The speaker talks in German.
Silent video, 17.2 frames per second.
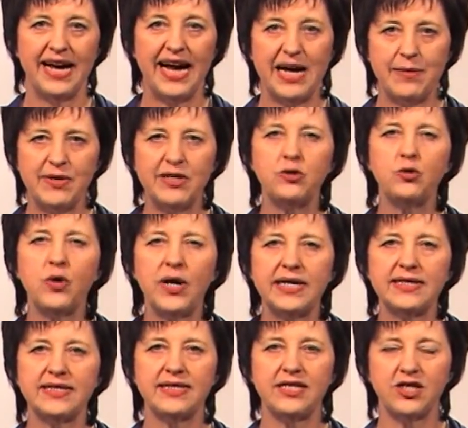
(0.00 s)
Aber du
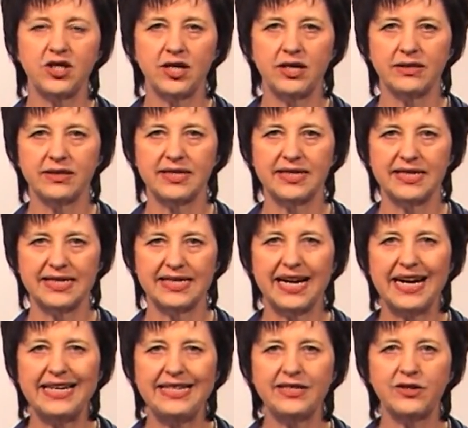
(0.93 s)
hast die Chance,
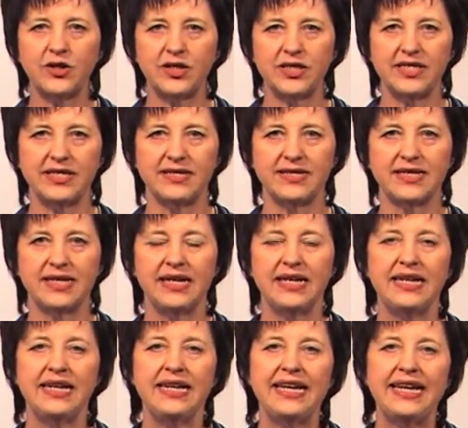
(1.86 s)
das Reich Gottes
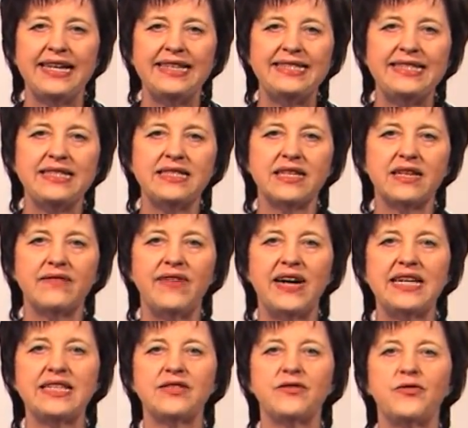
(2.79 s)
in dieser
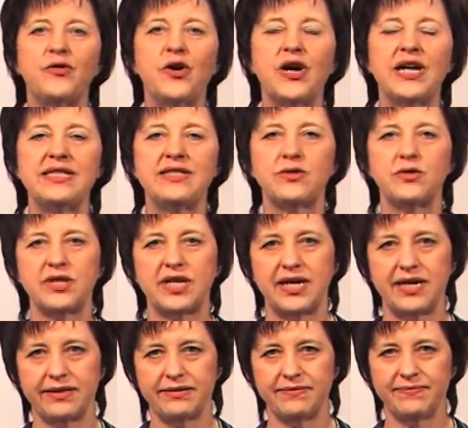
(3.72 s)
Weise
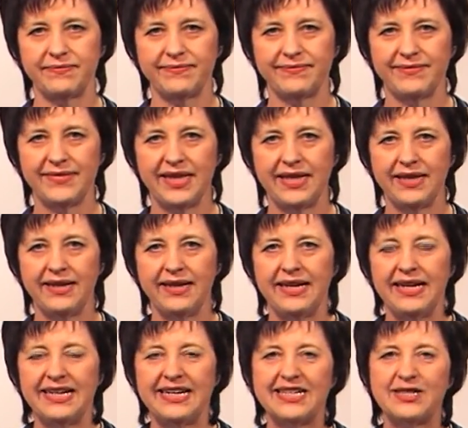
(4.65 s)
voranzutragen,
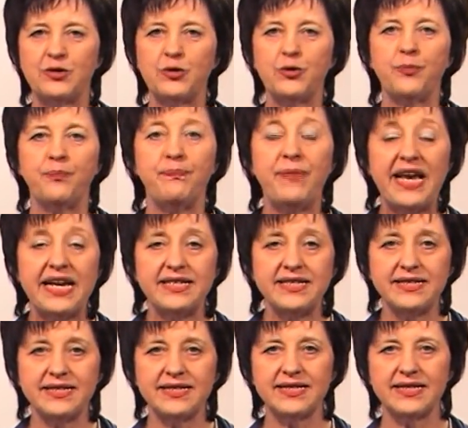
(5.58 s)
dass du
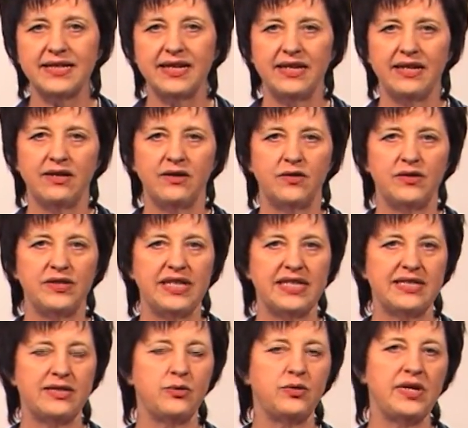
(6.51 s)
betest und
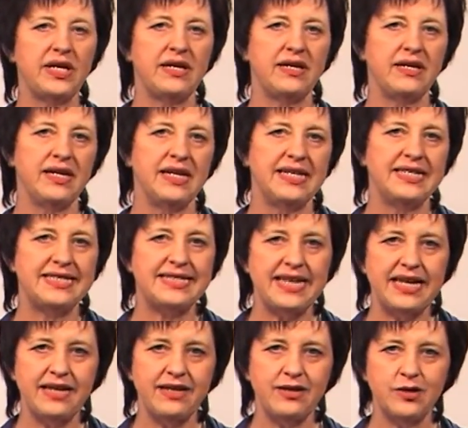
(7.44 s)
dass du den
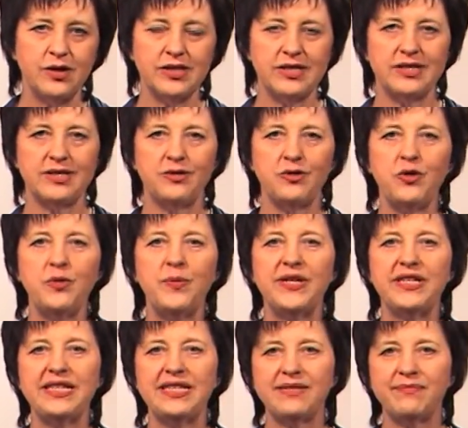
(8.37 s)
Segen Gottes
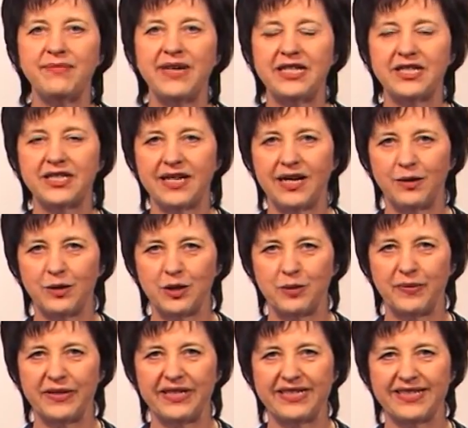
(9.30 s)
über diesen Menschen
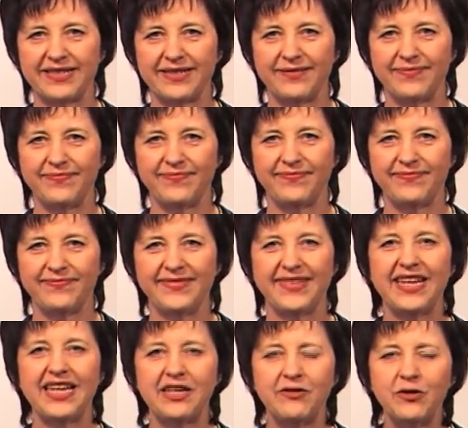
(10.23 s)
aussprichst.
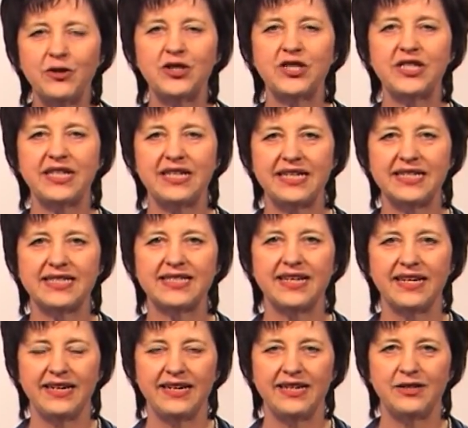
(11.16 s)
Ich wünsche dir, dass
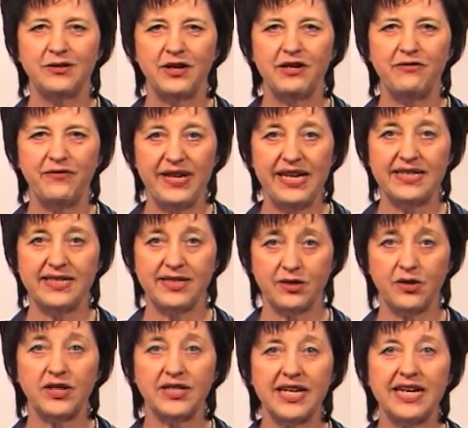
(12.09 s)
du
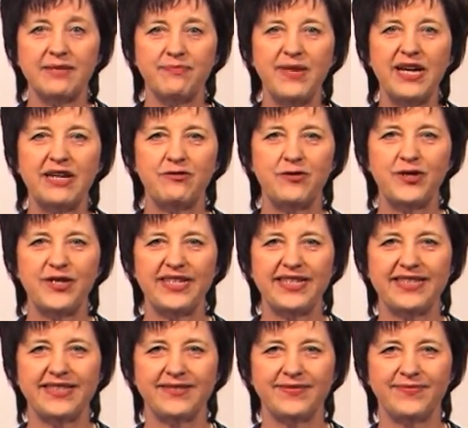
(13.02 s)
erfährst, Gott hat mehr für
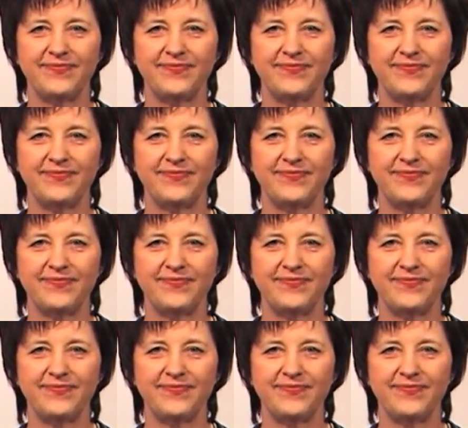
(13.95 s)
dich.